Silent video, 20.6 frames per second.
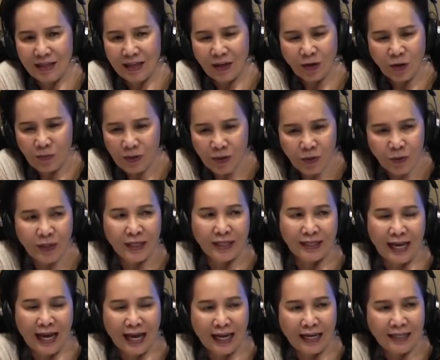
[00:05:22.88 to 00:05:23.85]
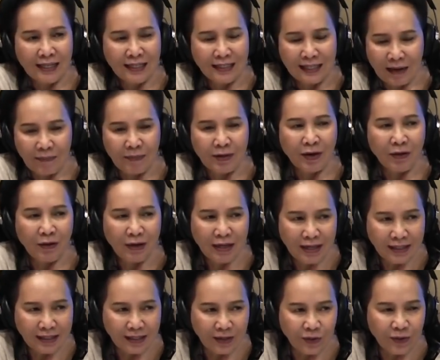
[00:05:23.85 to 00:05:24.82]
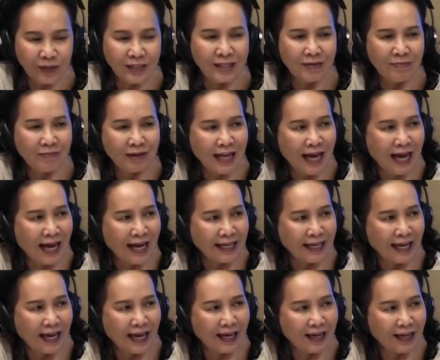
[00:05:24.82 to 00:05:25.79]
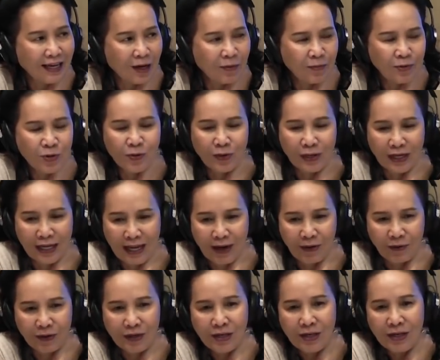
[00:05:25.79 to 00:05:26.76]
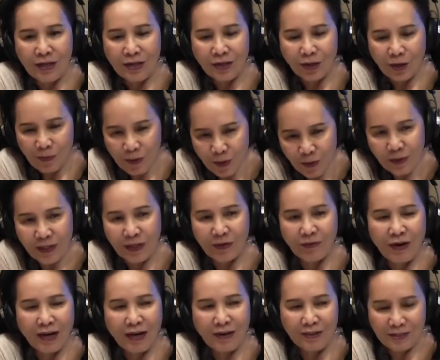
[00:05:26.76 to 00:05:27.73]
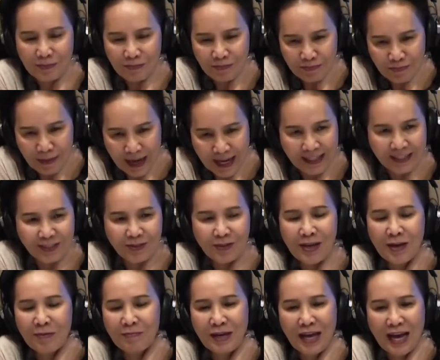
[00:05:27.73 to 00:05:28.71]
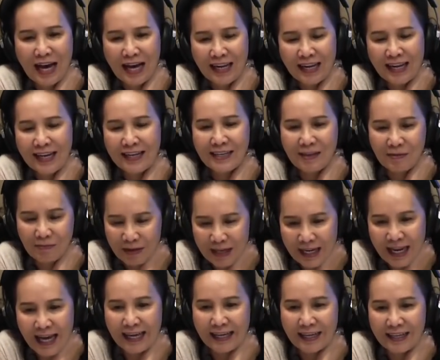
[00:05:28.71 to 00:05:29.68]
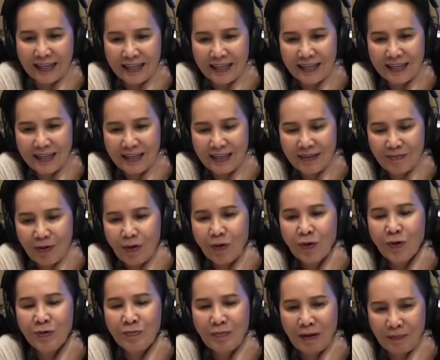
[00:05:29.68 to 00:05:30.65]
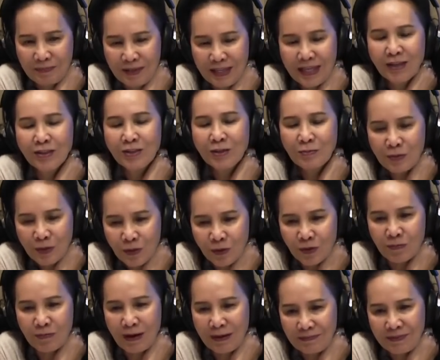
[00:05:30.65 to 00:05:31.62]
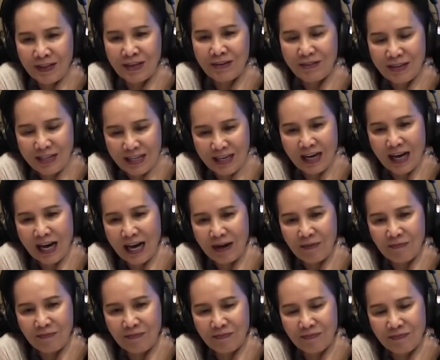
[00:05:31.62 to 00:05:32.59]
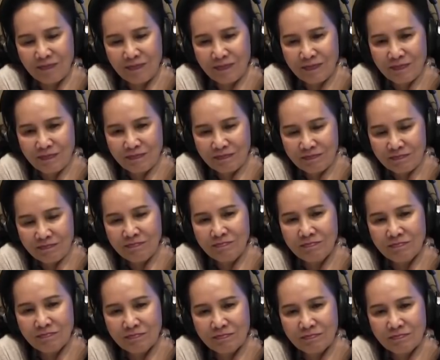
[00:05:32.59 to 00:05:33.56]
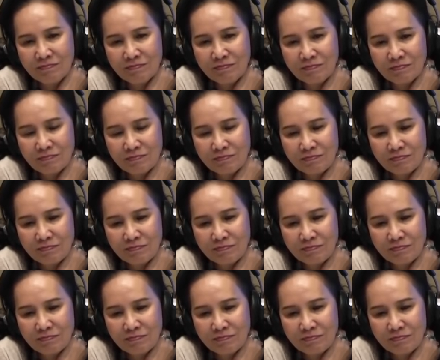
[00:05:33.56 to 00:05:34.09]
แล้วก็ไม่รู้อีกนะทำให้เขาเลิกกับคนนี้มาได้อะเขามาอยู่กับเรา ก็ไม่รู้อีกว่าเขาจะแบ่งตัวเองไปหาใครอีกเมื่อไหร่เพราะคนแบบนี้ก็ต้องเป็นคนแบบนี้วันยังค่ำค่ะ คนบางคนนะคะ